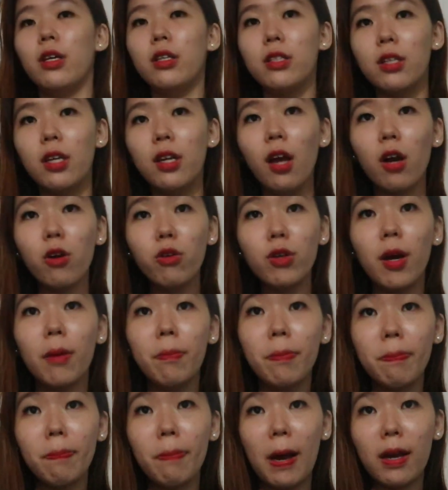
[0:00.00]
Jadi aku
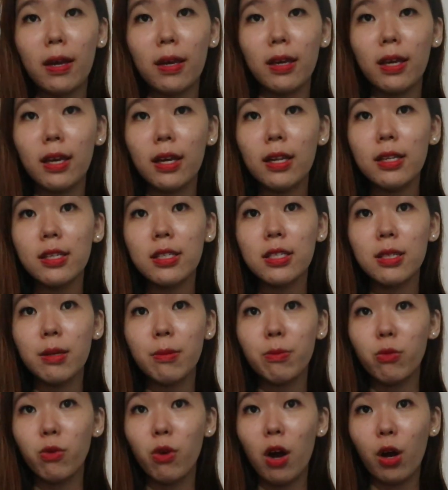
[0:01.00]
udah panggil
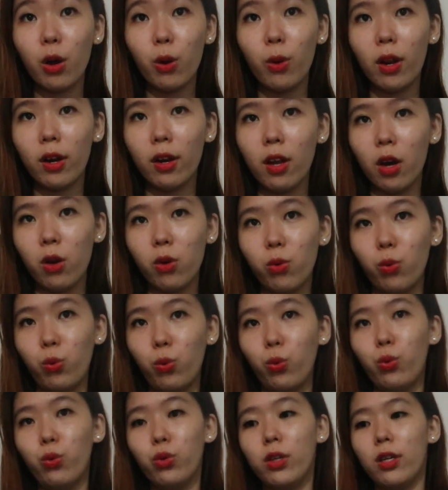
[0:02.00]
semua
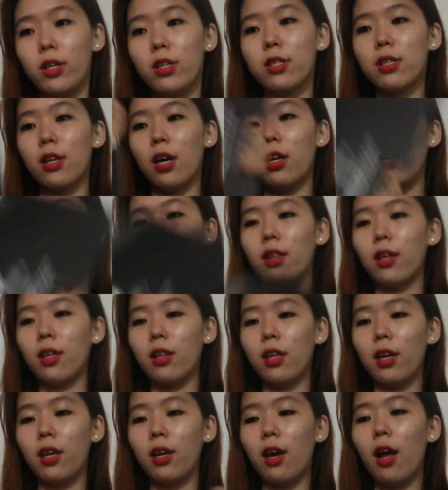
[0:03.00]
keluargaku. Jadi sekarang
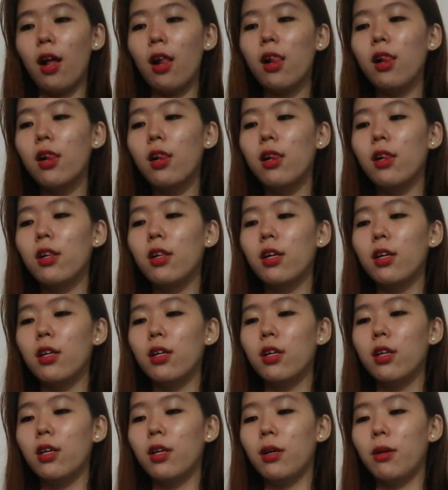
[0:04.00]
kita tinggal
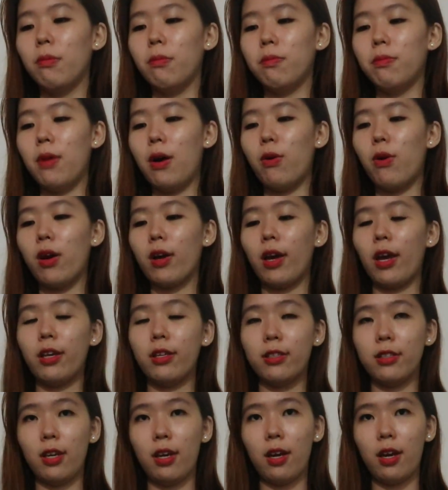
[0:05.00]
bawa
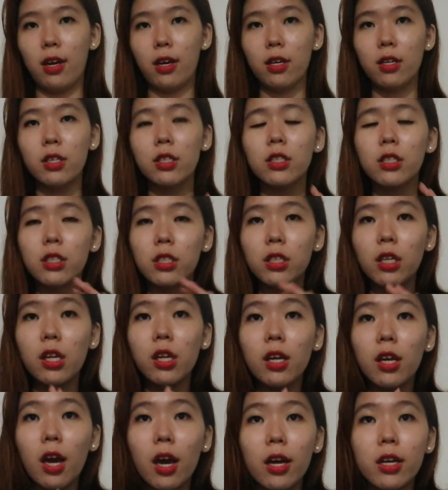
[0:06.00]
cake-nya.
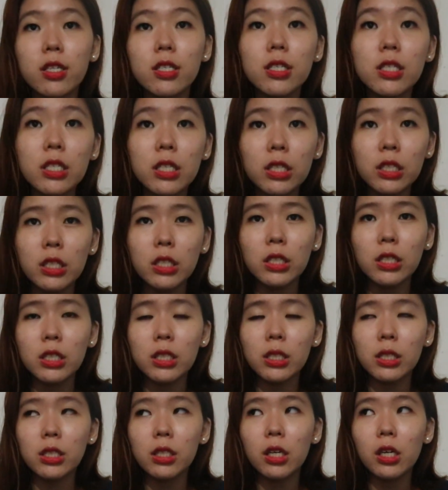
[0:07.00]
Jadi guys,
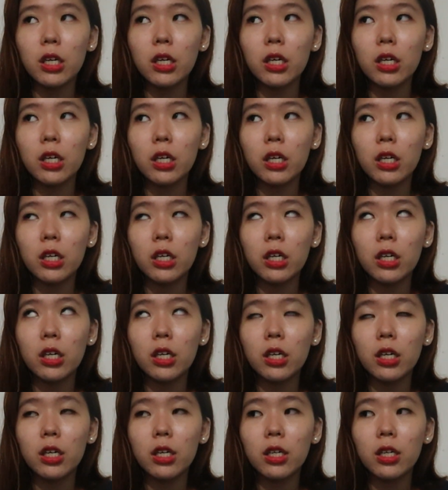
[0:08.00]

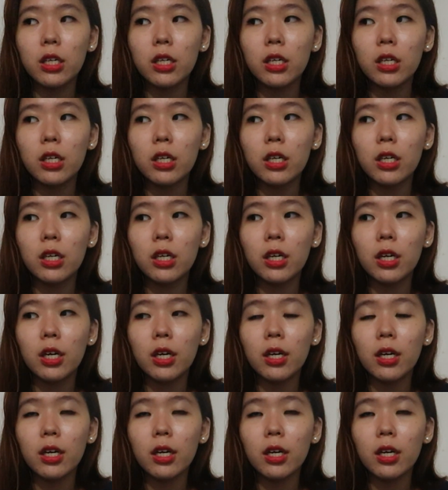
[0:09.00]
uh,